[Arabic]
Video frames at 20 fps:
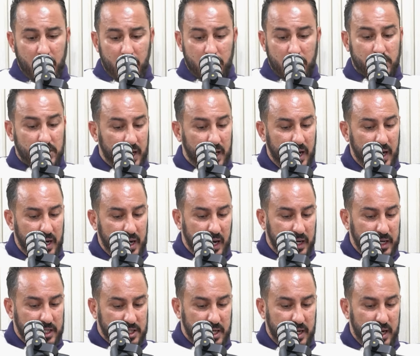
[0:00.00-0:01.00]
ان شاء الله
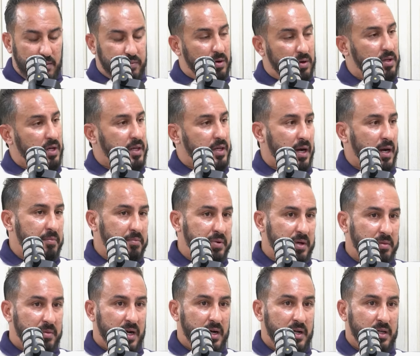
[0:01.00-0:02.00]
علاش ليه بقدرة ربي
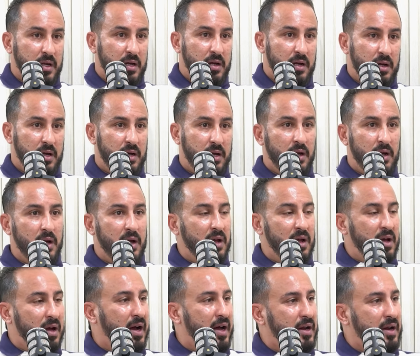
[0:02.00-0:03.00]
معناتها
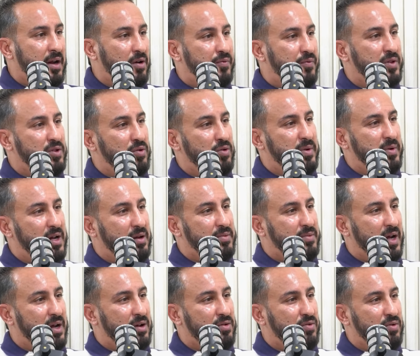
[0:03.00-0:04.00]
احنا راهو في الدومين
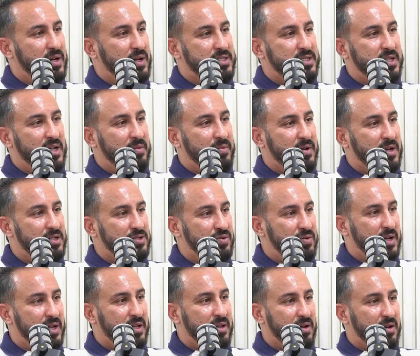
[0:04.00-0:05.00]
نتاع الكوره سلام
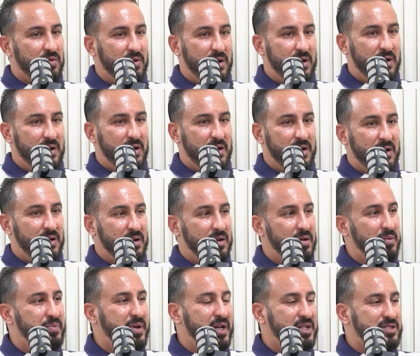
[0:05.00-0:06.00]
كجوارات الكل
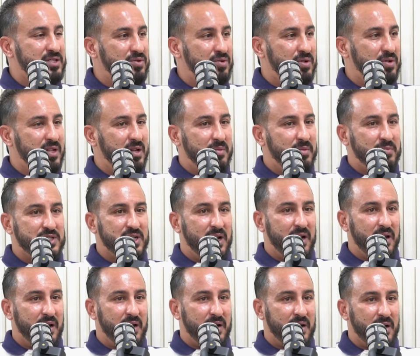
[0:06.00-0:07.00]
بيان سور ديما باش
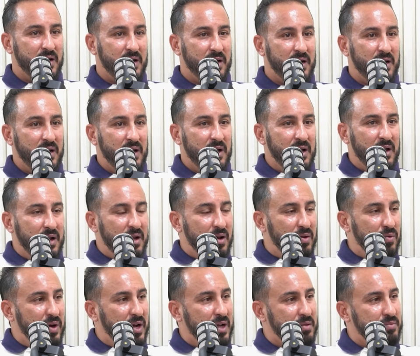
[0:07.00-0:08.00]
تلقى
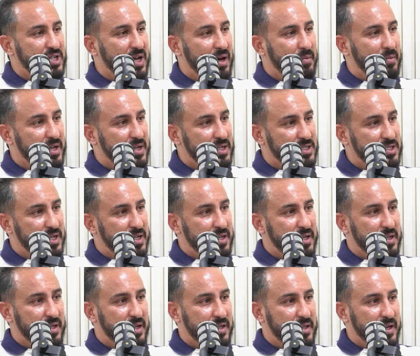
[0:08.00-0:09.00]
واحد باش يعمل لك الشهاده
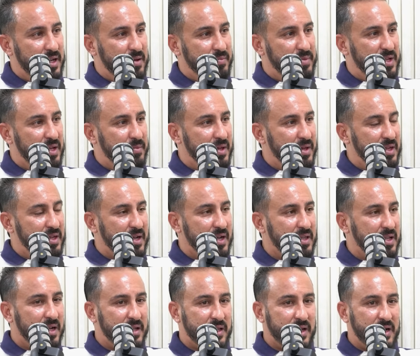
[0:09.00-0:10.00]
التدريب ديما ذيك
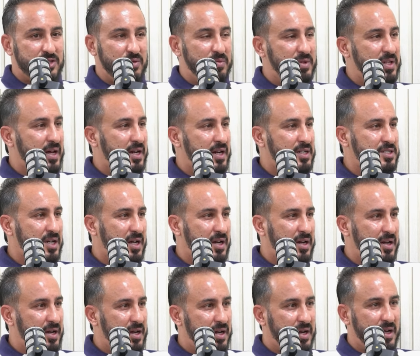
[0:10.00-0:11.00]
تحت راسه ما تعرفش على
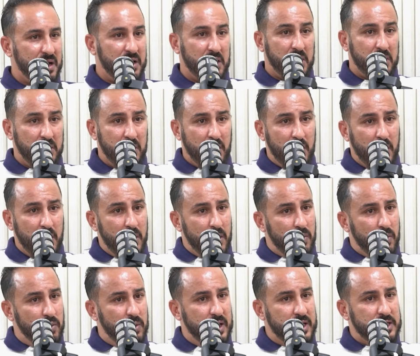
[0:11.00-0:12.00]
نهار اخر
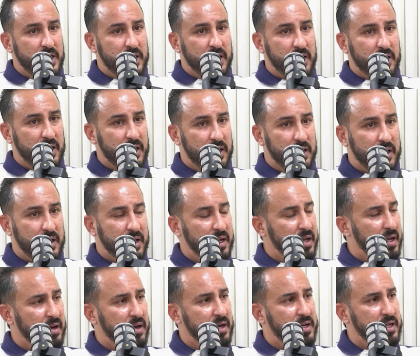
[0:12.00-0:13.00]
واللي جاي
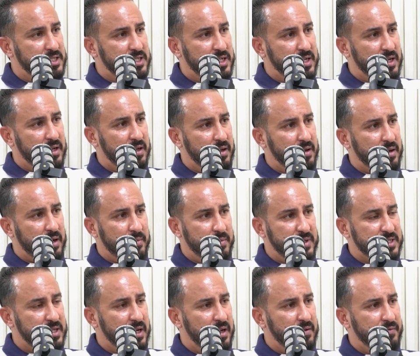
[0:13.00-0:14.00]
خير اللي جاي خير ربي
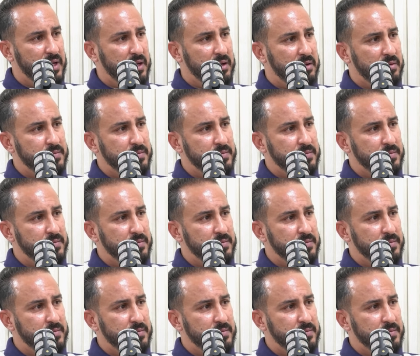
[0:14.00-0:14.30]
يسهل فيه ولا